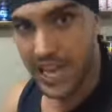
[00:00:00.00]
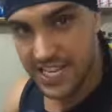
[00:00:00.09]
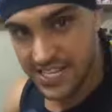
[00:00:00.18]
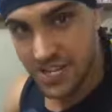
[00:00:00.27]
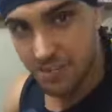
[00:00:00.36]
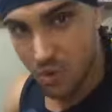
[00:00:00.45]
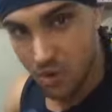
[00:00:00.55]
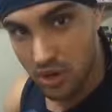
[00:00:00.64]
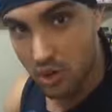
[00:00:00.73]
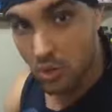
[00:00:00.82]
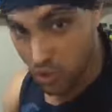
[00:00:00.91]

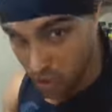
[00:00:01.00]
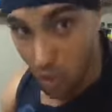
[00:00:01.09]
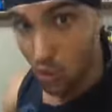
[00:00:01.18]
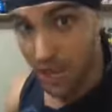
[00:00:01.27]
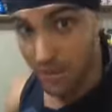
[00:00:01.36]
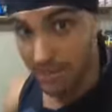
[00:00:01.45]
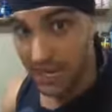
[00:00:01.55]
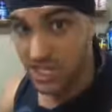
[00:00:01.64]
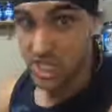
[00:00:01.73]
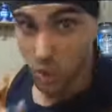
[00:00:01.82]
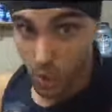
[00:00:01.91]
estimulam
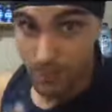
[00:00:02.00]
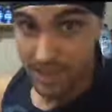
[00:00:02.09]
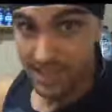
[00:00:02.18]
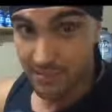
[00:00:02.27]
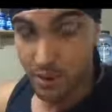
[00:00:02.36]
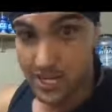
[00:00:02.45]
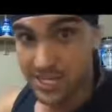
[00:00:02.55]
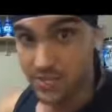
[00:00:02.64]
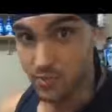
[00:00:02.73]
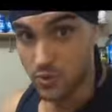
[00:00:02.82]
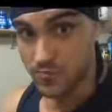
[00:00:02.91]
loucamente o
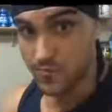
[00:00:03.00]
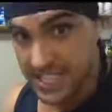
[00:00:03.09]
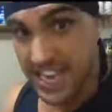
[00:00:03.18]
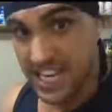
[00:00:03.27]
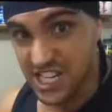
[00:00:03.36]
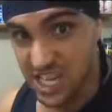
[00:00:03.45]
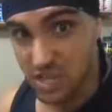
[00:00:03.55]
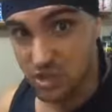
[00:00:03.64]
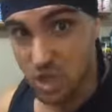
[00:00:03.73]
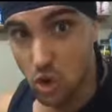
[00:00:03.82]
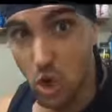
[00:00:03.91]
metabolismo,
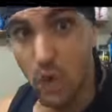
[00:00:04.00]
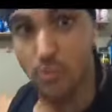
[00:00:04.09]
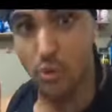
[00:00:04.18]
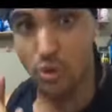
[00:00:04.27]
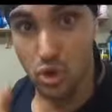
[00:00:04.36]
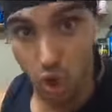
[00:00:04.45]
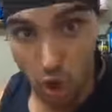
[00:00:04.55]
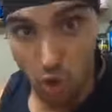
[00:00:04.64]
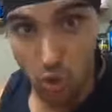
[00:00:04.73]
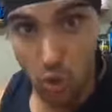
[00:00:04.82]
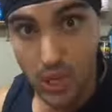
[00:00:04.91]
deixando seu corpo
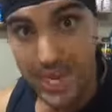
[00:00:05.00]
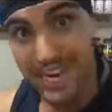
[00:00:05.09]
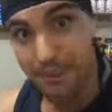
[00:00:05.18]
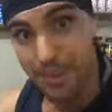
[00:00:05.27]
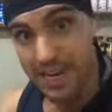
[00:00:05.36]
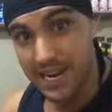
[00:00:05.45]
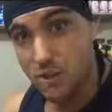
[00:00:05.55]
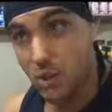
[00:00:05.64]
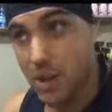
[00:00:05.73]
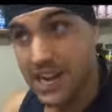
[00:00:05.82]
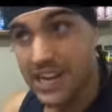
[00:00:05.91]
louco e
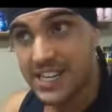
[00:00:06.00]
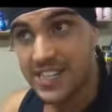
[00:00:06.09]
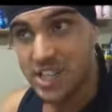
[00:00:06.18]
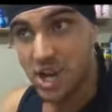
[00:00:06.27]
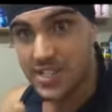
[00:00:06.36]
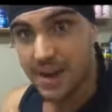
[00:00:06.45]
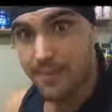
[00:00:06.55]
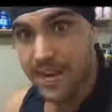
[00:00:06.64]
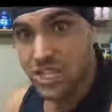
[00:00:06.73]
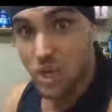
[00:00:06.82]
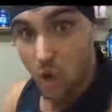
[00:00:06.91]
liberando
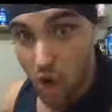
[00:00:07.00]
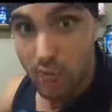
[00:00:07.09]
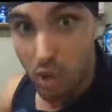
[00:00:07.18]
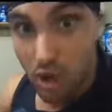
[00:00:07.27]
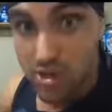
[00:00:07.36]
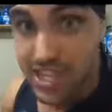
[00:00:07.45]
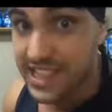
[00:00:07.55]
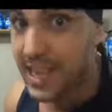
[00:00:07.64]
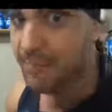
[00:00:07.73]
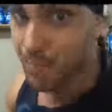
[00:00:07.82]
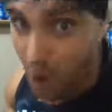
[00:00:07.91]
ansiosamente hormônios
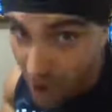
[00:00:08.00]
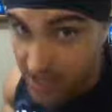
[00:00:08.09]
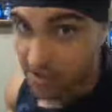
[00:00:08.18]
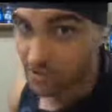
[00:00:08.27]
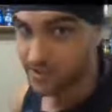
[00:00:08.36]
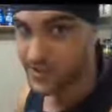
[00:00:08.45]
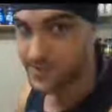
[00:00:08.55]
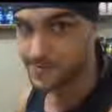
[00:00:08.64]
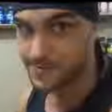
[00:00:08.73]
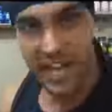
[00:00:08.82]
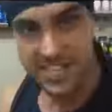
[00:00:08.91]
anabólicos.
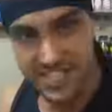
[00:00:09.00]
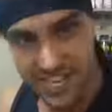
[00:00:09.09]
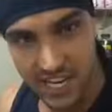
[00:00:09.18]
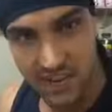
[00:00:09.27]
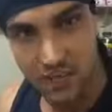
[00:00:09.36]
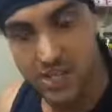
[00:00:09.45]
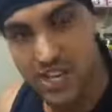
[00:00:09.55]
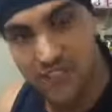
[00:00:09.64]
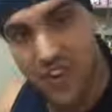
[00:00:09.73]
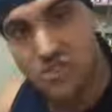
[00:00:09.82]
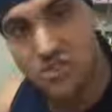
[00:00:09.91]
Assim,
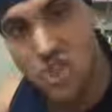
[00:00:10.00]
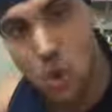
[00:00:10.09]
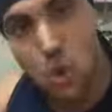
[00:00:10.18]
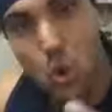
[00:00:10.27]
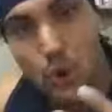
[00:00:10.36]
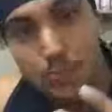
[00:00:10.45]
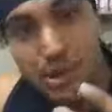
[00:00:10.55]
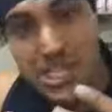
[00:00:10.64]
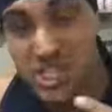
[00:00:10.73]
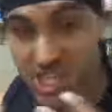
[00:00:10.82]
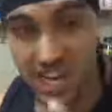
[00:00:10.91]
você faz o seu corpo
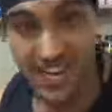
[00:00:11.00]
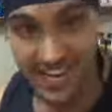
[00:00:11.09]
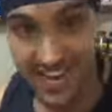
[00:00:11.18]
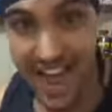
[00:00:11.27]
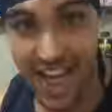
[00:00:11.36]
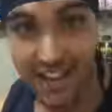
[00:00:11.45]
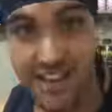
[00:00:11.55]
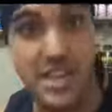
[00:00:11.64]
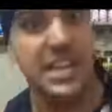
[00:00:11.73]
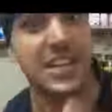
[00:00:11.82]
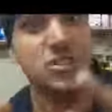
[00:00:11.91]
enxergar
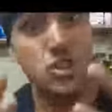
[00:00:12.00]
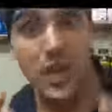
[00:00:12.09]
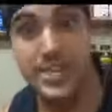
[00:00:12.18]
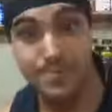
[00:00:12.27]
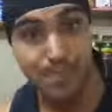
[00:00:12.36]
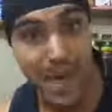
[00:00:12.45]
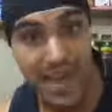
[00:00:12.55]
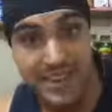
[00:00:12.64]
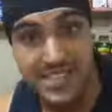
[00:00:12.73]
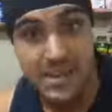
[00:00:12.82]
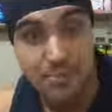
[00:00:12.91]
que as suas
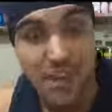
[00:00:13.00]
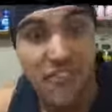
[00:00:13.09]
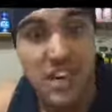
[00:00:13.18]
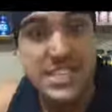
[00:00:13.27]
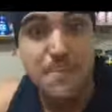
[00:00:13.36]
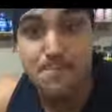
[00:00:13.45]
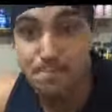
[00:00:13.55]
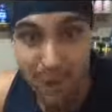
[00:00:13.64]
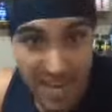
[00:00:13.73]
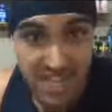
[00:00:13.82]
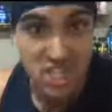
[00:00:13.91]
pernas também fazem
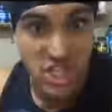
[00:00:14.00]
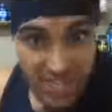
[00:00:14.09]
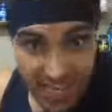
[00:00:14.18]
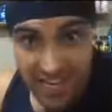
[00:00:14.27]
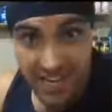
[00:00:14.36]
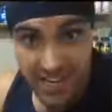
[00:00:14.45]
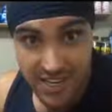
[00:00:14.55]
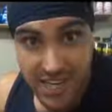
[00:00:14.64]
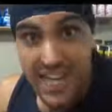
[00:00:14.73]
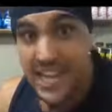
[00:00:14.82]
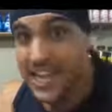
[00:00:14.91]
parte dele
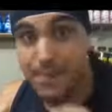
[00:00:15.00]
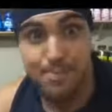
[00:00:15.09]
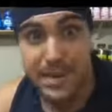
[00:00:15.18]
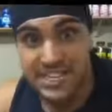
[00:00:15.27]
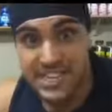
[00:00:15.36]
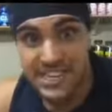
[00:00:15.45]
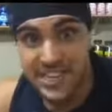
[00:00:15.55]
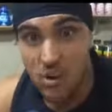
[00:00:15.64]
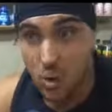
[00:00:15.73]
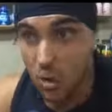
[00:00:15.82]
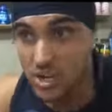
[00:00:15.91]
e que
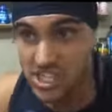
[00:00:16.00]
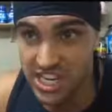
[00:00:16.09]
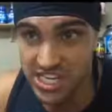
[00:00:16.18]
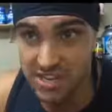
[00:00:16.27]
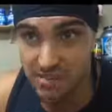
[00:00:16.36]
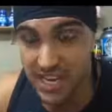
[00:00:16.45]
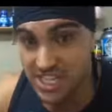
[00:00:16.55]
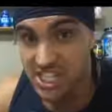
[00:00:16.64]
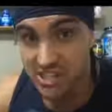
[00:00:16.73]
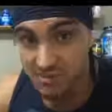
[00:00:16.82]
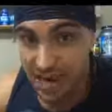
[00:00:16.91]
precisa
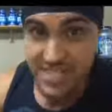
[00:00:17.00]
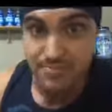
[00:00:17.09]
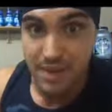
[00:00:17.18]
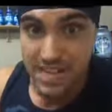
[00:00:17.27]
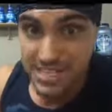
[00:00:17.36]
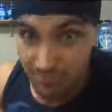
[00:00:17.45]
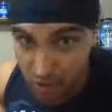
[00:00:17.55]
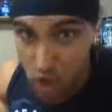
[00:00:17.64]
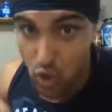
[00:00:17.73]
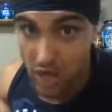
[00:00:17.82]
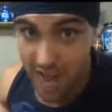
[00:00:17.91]
urgentemente de mais massa
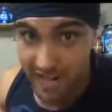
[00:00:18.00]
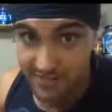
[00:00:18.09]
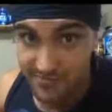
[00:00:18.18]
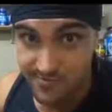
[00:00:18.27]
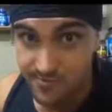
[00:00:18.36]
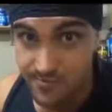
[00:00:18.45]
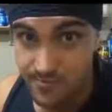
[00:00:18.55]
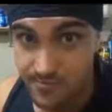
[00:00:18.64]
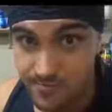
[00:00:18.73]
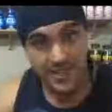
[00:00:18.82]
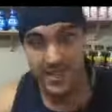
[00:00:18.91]
muscular.
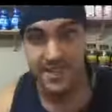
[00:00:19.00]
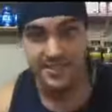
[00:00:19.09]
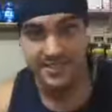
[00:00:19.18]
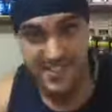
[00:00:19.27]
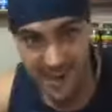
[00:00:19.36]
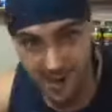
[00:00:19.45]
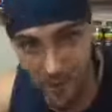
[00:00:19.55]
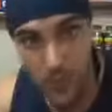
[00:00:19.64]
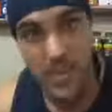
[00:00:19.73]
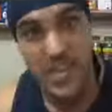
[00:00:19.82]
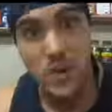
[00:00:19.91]

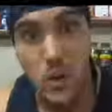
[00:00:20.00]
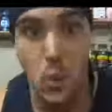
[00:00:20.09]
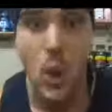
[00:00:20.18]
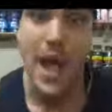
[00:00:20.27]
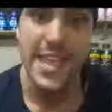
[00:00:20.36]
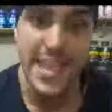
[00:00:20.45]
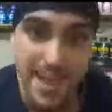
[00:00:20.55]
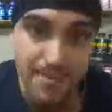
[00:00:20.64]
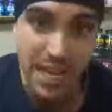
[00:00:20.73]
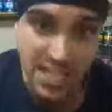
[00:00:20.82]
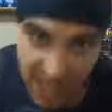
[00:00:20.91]
Então, inclua
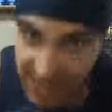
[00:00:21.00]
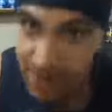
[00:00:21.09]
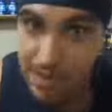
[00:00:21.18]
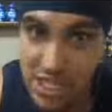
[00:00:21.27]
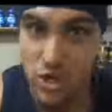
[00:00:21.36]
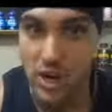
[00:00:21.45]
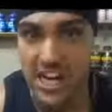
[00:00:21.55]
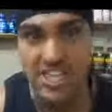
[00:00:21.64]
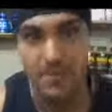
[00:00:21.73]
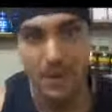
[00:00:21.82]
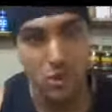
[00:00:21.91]
imediatamente o
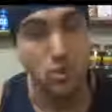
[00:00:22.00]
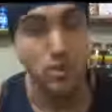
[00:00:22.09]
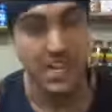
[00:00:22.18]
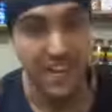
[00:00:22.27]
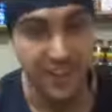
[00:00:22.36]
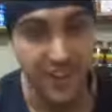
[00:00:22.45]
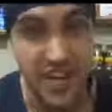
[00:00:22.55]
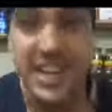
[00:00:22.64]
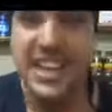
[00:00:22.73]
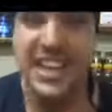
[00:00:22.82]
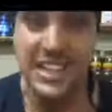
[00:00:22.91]
agachamento livre
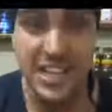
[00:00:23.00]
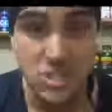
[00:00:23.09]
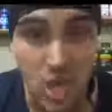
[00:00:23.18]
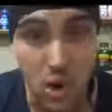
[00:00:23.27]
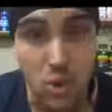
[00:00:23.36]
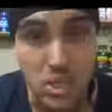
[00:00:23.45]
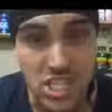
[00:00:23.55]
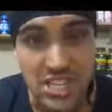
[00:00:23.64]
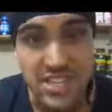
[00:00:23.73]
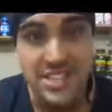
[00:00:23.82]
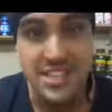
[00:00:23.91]
na sua
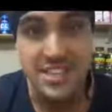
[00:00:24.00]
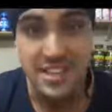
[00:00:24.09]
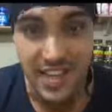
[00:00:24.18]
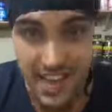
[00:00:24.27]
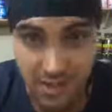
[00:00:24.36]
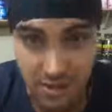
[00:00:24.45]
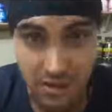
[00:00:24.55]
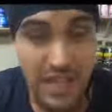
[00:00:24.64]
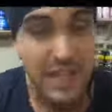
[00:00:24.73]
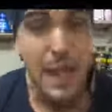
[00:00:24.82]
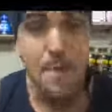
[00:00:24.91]
rotina de treino
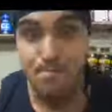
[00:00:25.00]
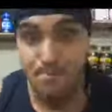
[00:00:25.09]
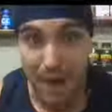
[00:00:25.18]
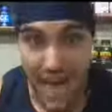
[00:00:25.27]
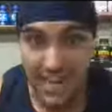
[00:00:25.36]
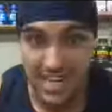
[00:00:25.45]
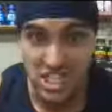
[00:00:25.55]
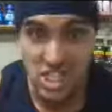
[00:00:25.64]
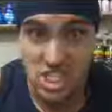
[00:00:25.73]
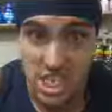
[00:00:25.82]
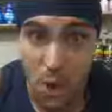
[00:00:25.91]
e para
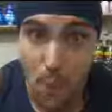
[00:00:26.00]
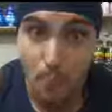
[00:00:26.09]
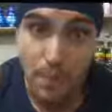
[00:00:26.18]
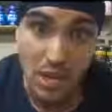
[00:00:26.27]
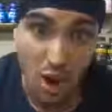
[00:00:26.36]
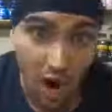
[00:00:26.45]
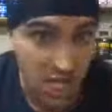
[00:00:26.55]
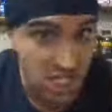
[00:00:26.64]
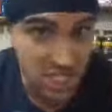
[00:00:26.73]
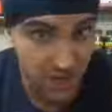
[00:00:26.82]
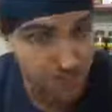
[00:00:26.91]
de ser o
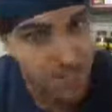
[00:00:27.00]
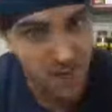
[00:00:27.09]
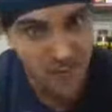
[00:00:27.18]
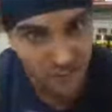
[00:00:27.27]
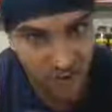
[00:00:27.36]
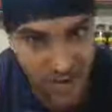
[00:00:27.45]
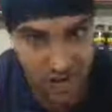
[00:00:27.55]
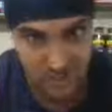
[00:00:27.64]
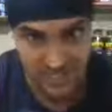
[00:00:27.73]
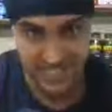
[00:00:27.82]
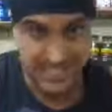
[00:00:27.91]
pior tipo de
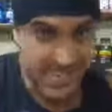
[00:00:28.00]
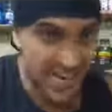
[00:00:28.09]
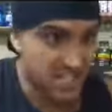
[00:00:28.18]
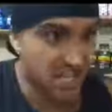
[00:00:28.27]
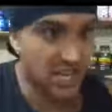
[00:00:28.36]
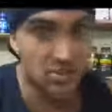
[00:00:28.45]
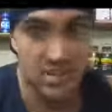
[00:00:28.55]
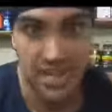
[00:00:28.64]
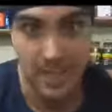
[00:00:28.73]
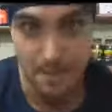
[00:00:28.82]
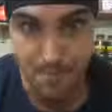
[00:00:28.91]
frango que existe, que não
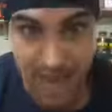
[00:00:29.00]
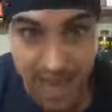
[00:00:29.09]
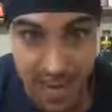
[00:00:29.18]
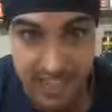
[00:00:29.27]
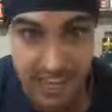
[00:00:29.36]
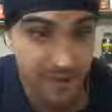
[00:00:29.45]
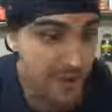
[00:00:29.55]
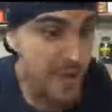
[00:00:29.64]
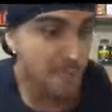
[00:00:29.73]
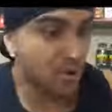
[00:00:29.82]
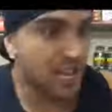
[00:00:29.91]
tem na perna,
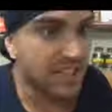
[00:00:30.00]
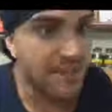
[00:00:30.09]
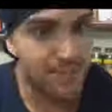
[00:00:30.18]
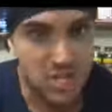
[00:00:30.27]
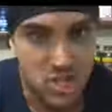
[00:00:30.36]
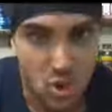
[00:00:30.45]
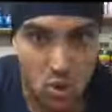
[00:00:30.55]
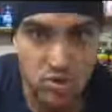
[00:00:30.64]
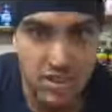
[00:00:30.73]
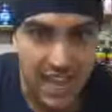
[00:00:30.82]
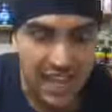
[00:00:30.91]
porque dá para
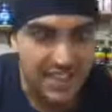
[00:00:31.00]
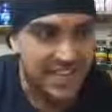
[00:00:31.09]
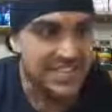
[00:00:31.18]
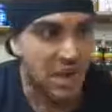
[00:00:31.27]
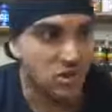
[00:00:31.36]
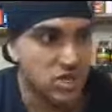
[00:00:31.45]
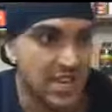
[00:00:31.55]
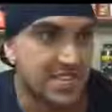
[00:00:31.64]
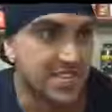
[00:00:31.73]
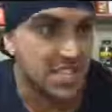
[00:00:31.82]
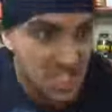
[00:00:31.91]
esconder nas
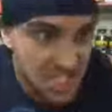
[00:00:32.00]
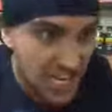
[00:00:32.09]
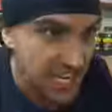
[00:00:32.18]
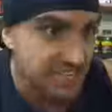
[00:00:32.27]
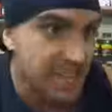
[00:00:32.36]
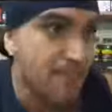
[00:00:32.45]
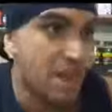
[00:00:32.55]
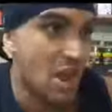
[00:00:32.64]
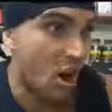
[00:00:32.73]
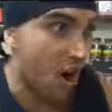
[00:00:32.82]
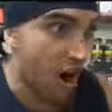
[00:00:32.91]
calças jeans
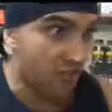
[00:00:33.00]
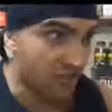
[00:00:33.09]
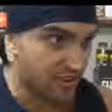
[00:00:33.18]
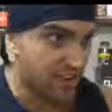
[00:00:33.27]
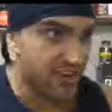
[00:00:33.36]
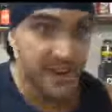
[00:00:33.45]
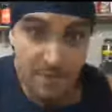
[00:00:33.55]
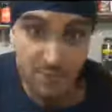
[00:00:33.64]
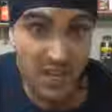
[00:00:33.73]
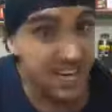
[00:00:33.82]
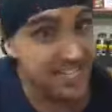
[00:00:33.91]
M-Officer
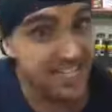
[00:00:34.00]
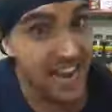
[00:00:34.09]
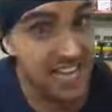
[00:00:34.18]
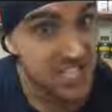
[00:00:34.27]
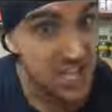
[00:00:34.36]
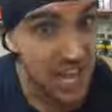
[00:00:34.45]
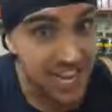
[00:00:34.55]
e sair de